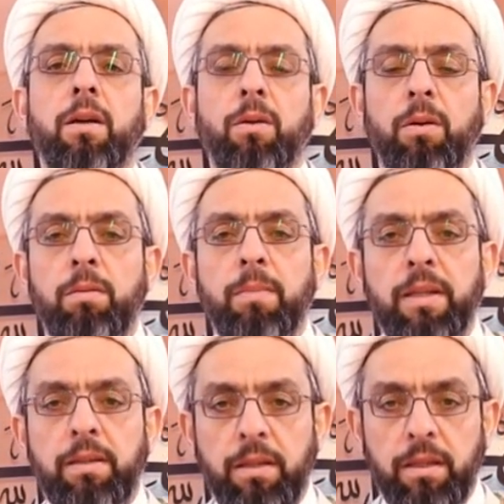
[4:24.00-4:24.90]

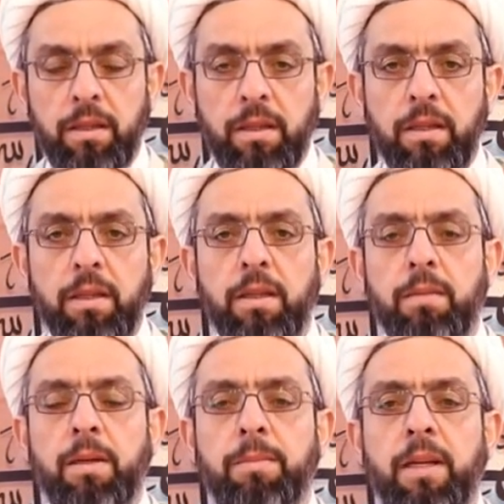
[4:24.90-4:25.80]
ölmediğini,
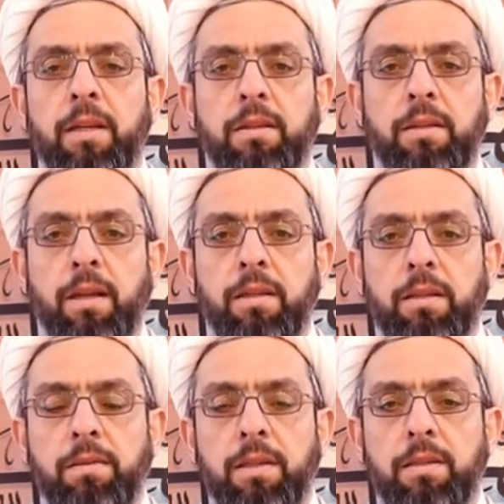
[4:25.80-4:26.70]
İmam
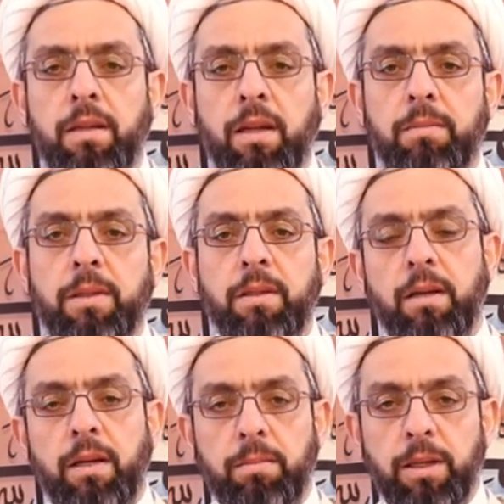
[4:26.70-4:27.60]
Aleyhisselatü Vesselam'ın
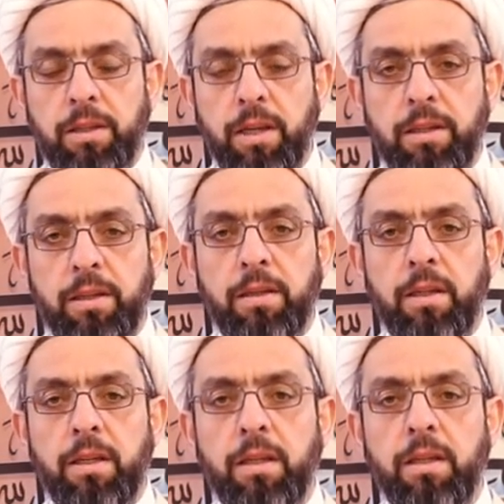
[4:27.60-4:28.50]
gaybe
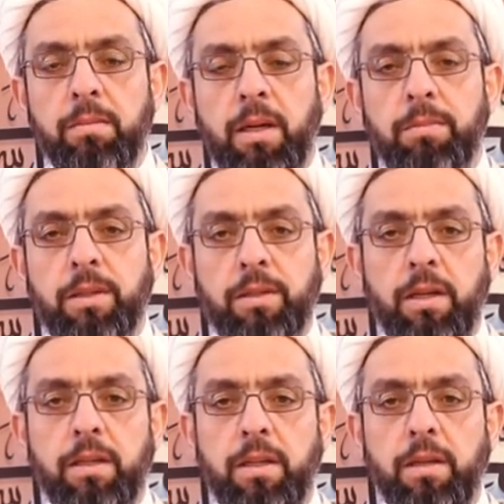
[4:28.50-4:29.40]
çekildiğini, İmam
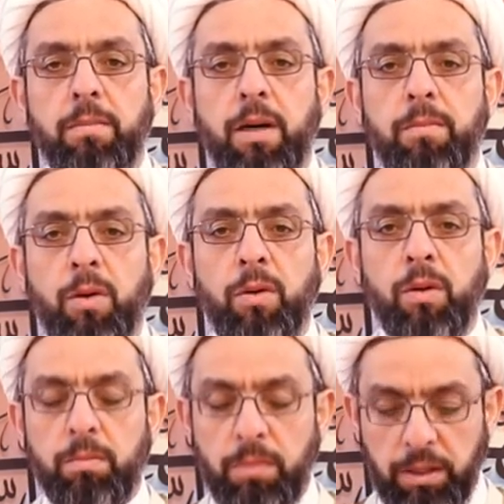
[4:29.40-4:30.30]
Rıza'nın imam
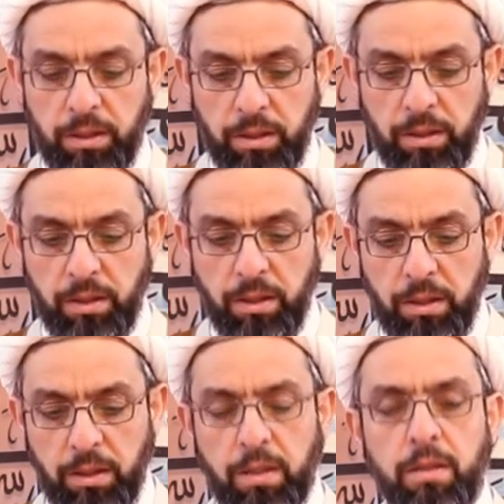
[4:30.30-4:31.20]

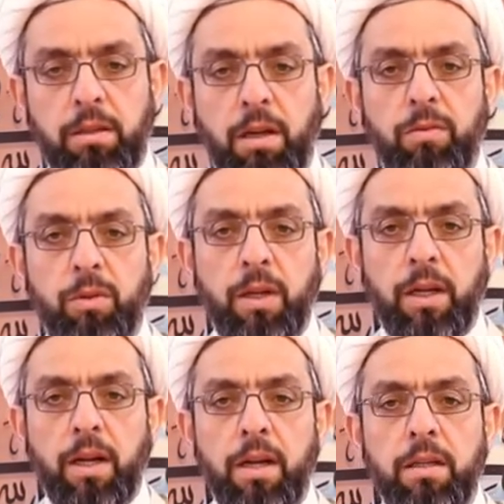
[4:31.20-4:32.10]
olmadığını
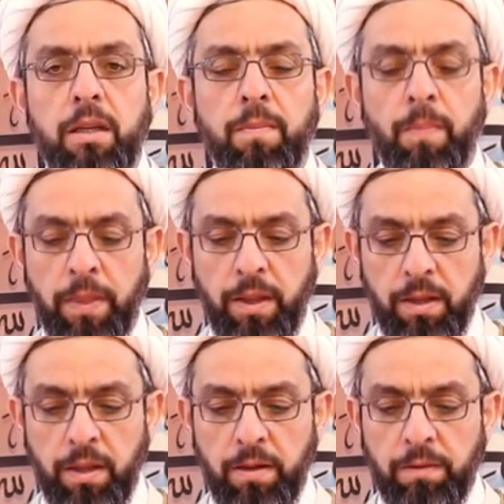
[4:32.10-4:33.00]
savunarak
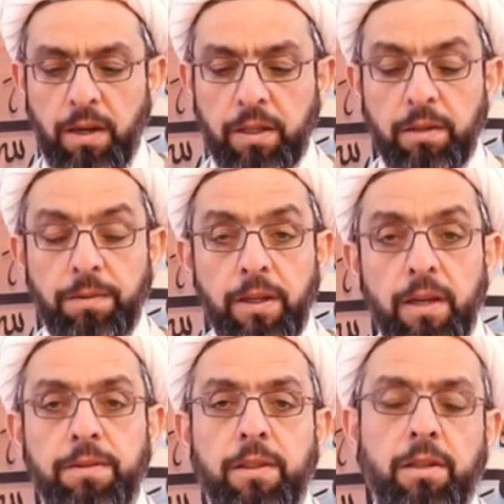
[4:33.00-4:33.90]

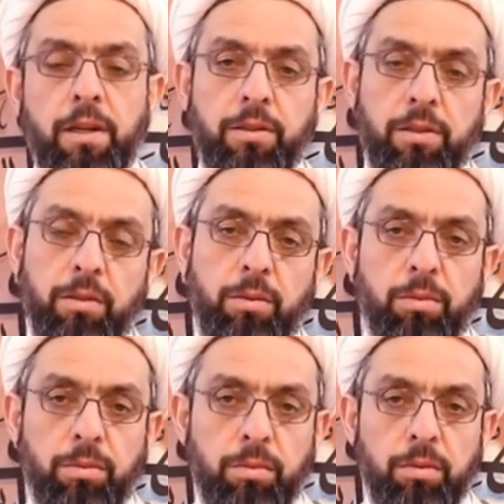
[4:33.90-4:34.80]
vakıfiye fırkasını
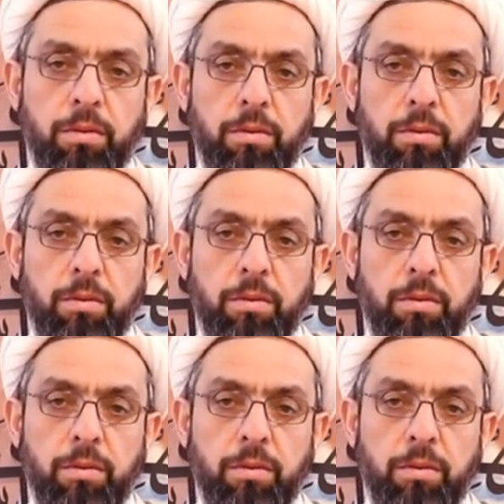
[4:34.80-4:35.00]
kurdu.